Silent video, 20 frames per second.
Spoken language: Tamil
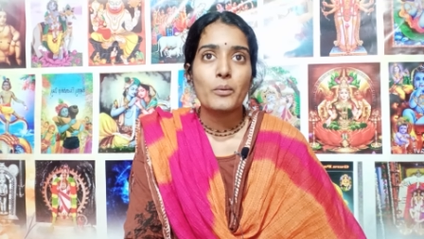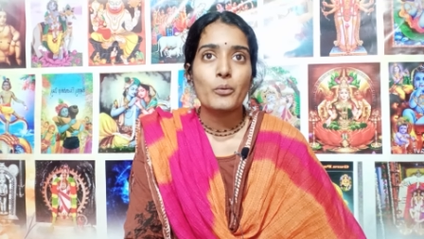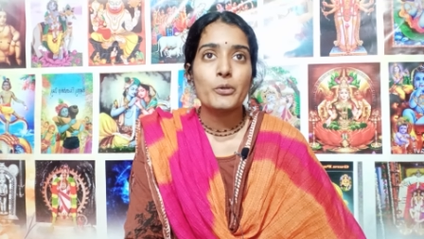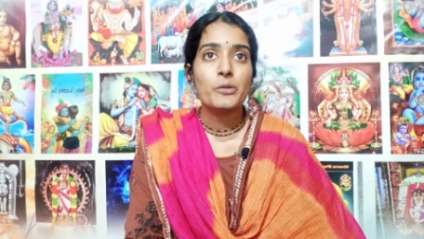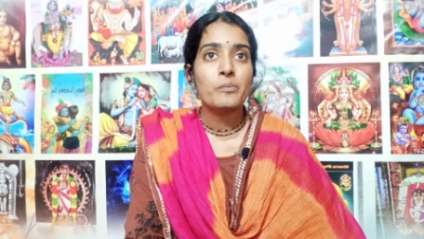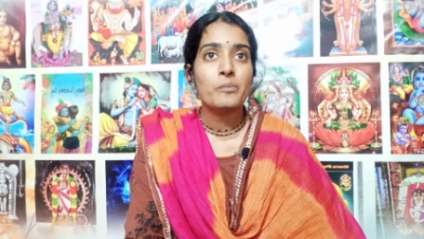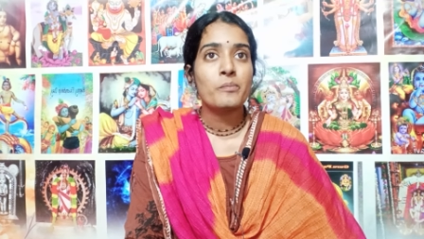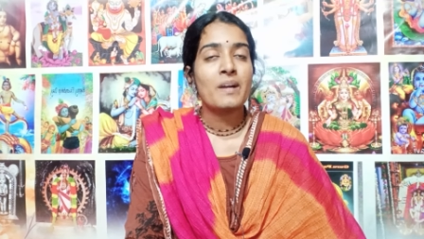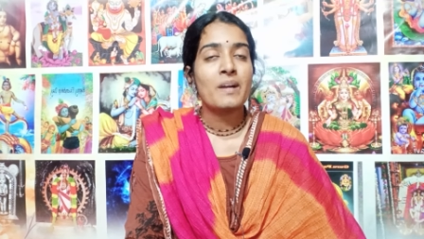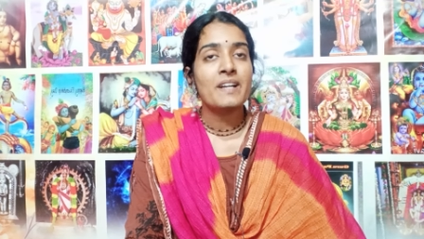
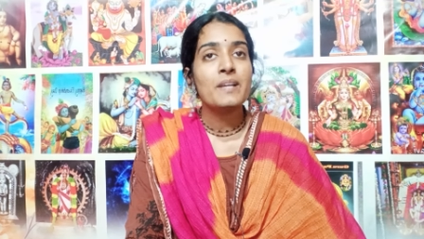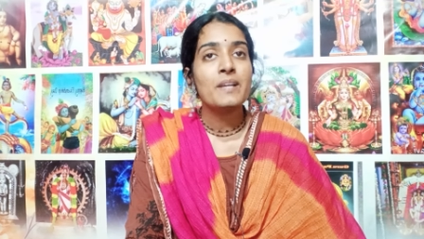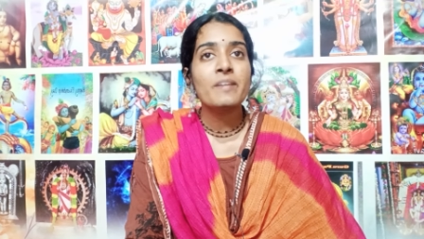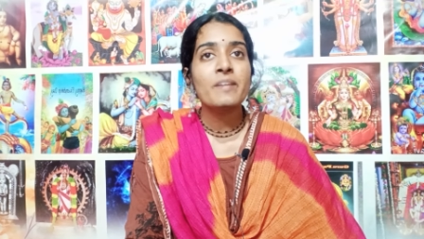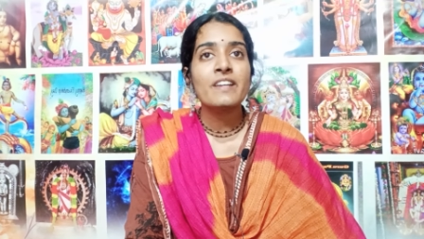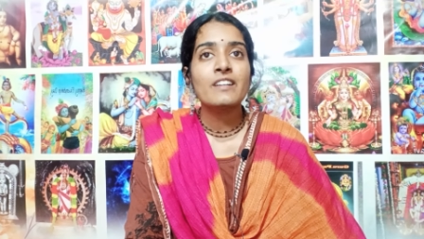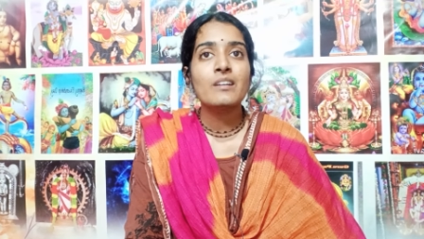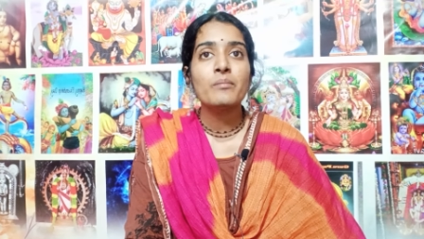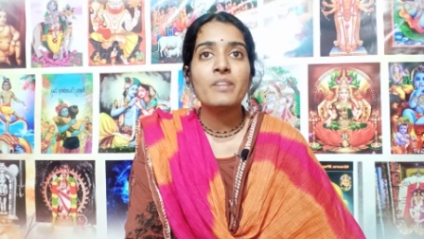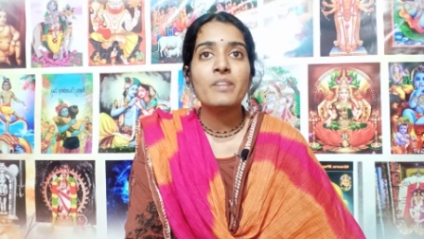ஒரு மழை
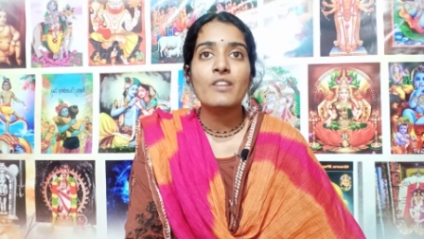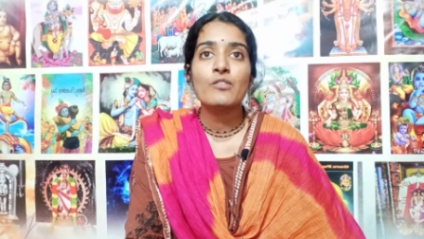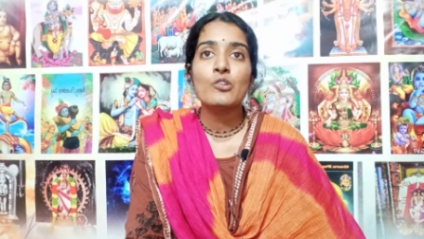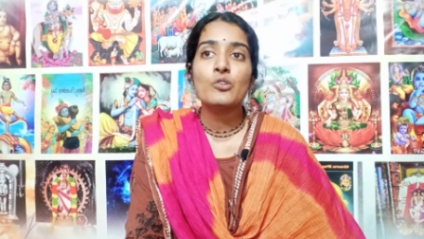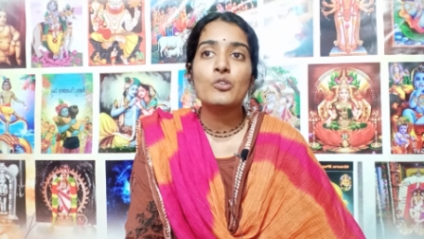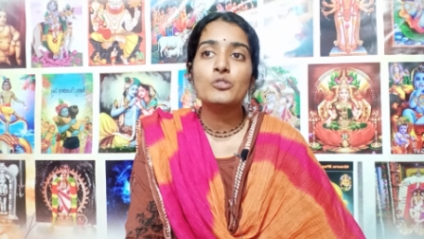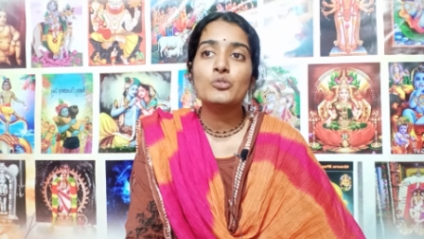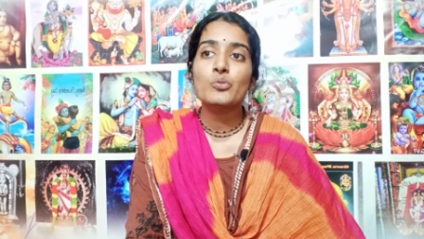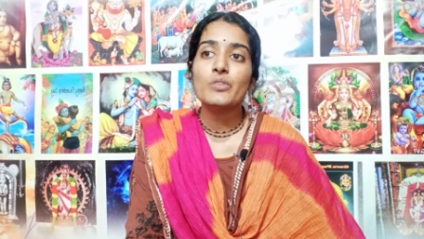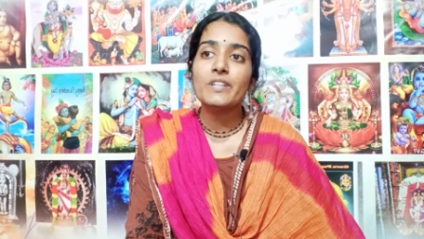மேகம்
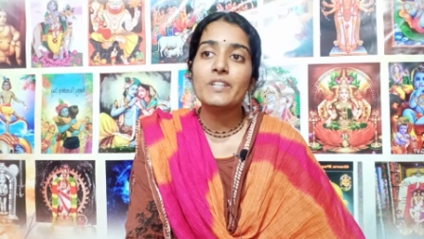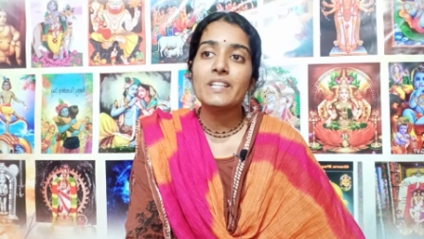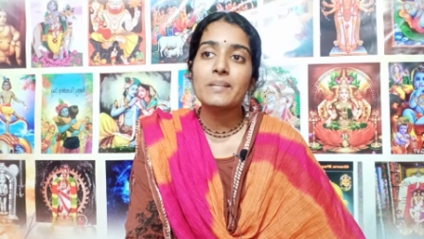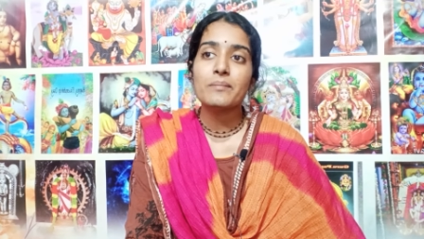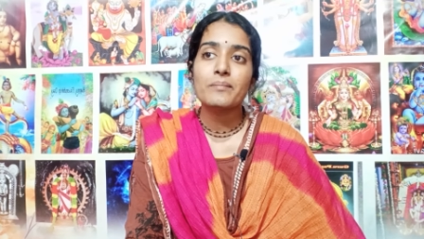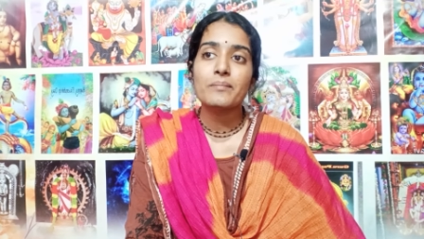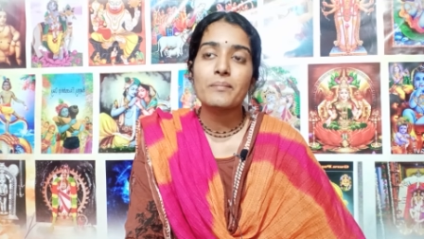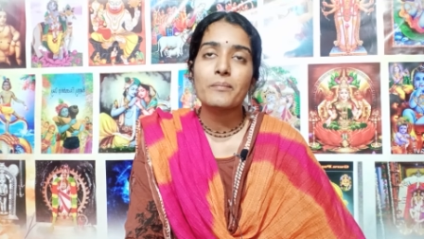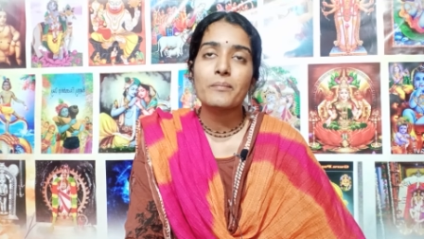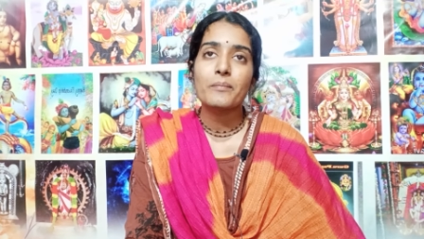எவ்வளோ துள்ளி
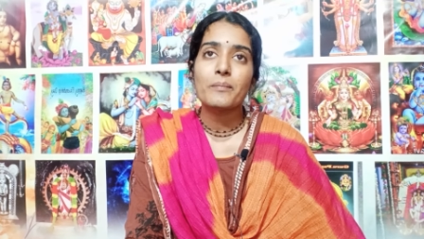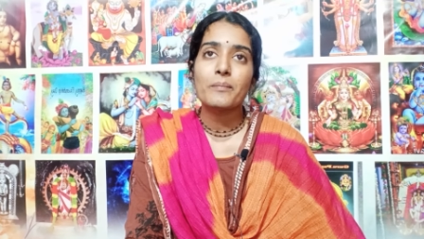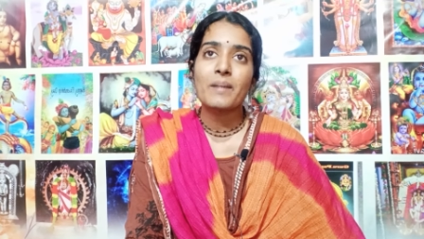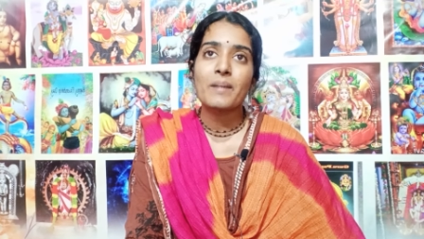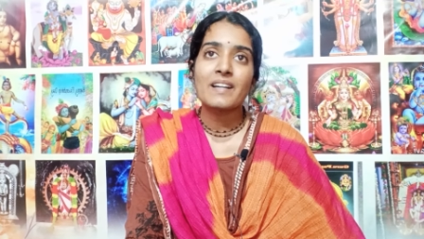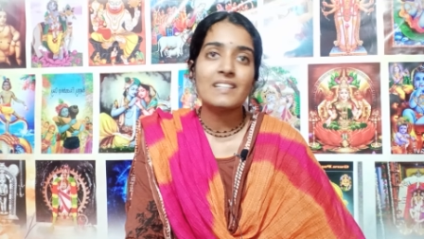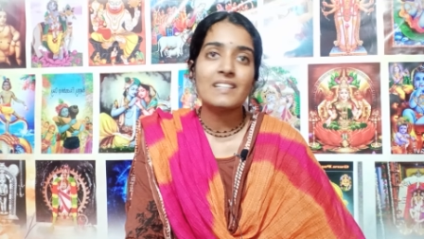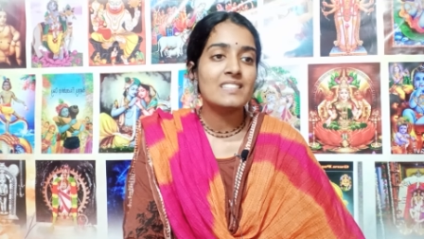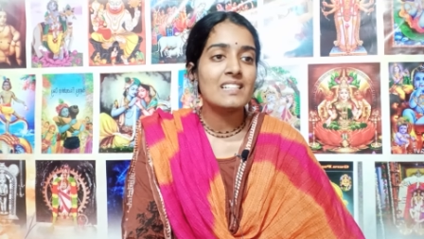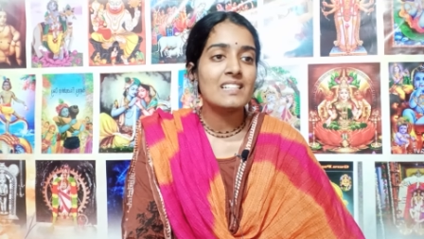
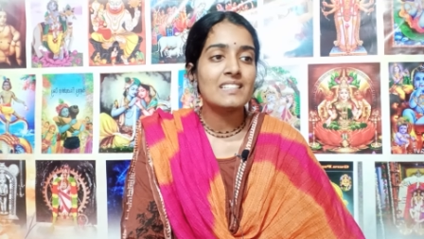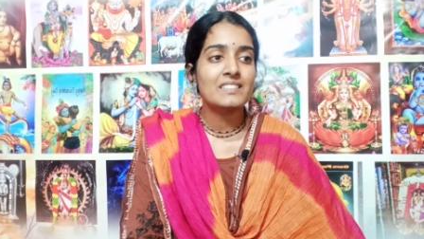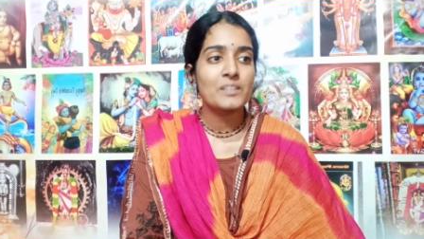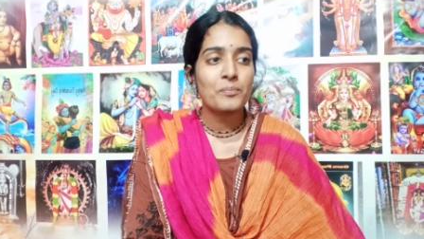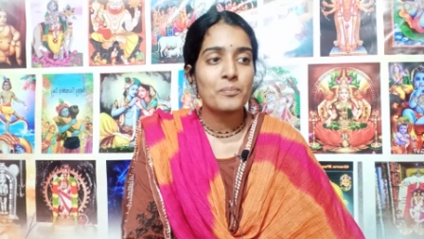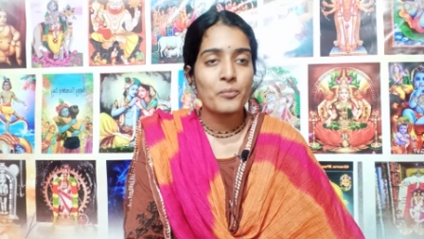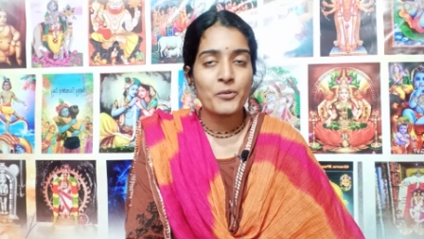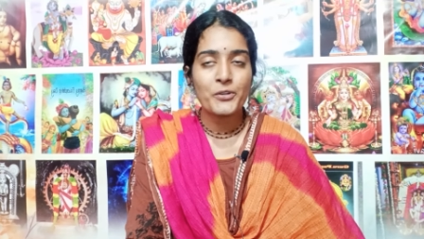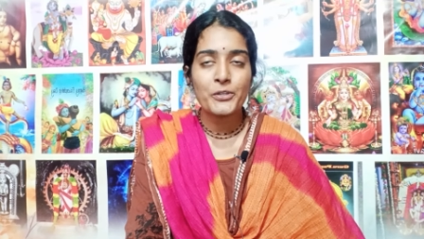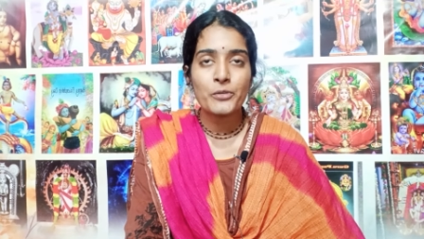மழை
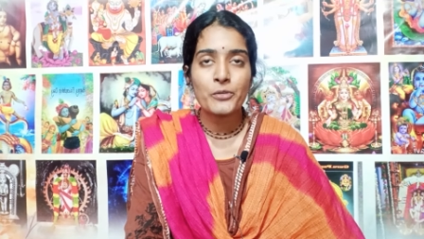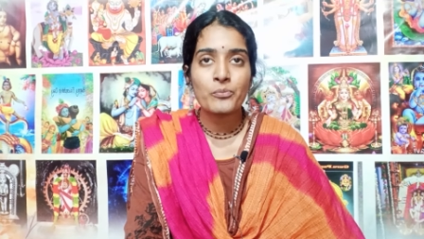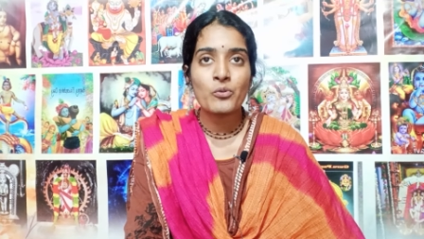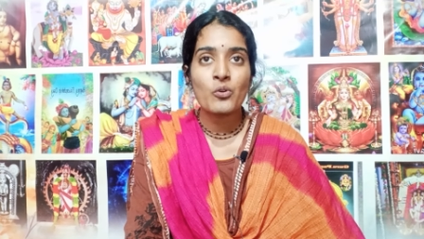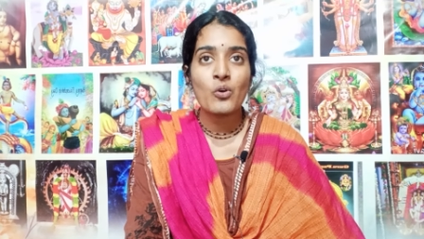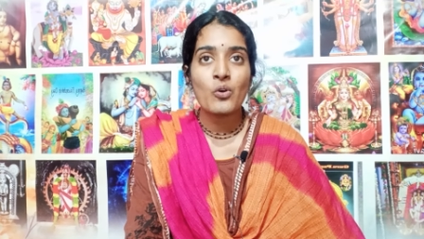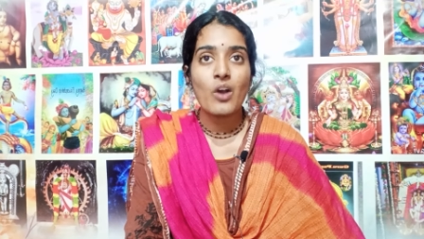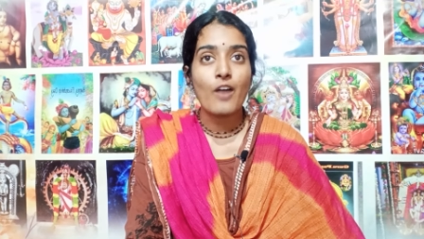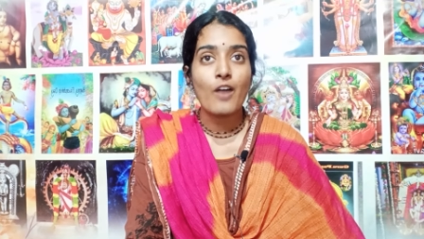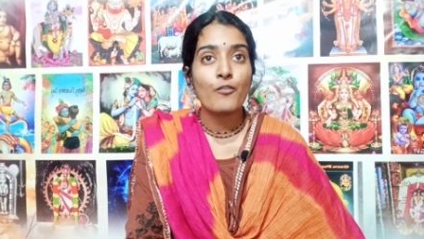ஜலத்தை
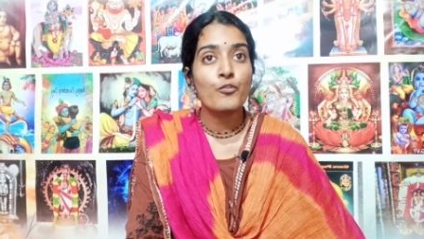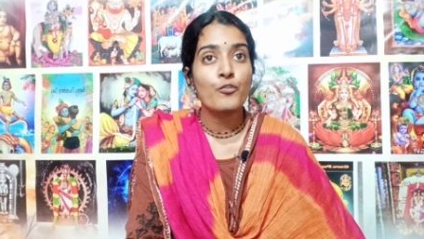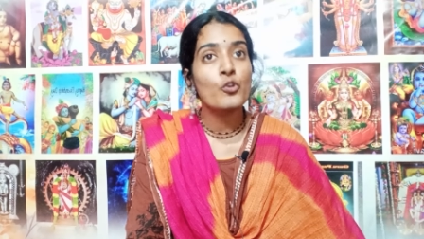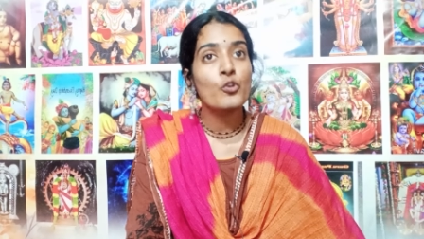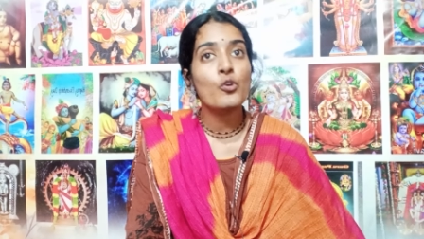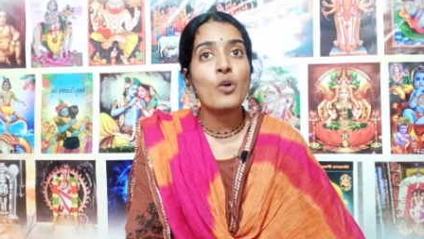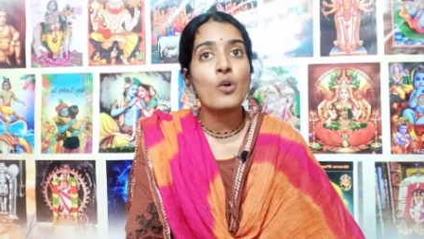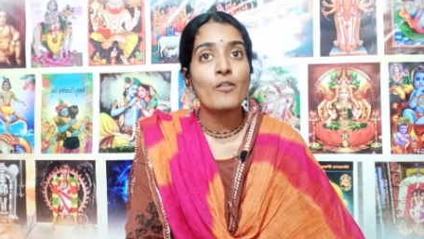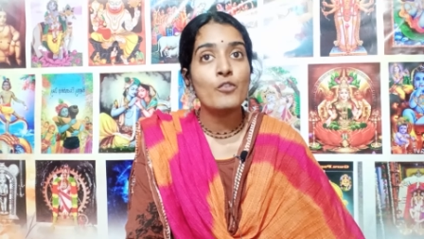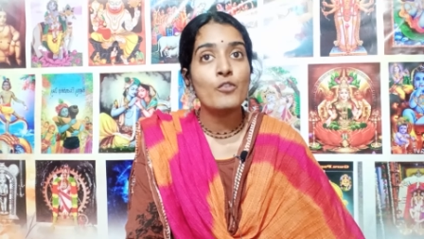பொழியுமோ
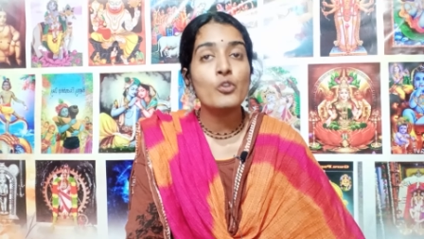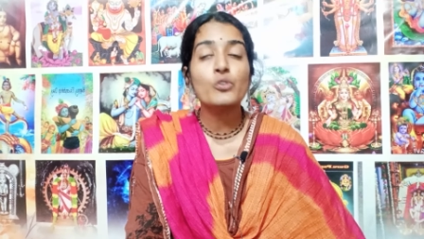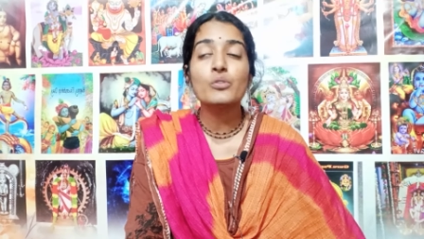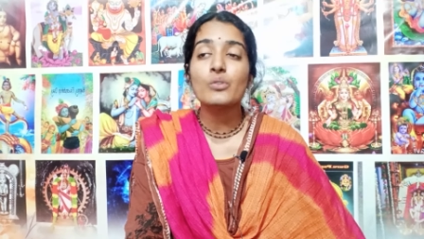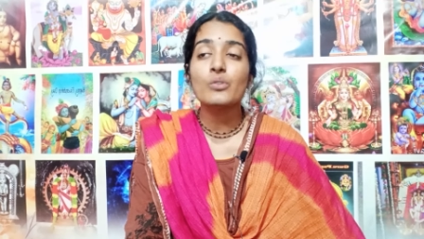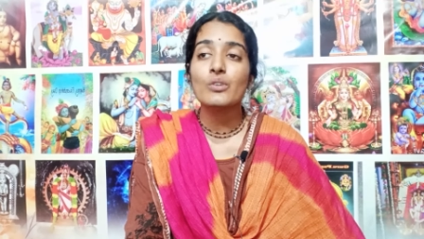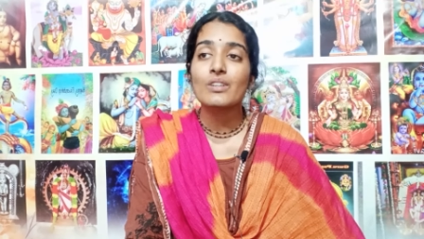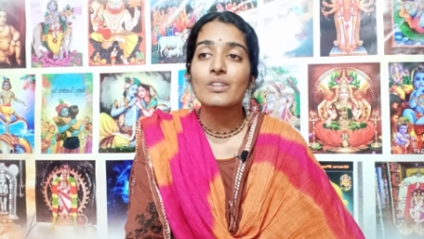அவ்வளோ அவ்வளோ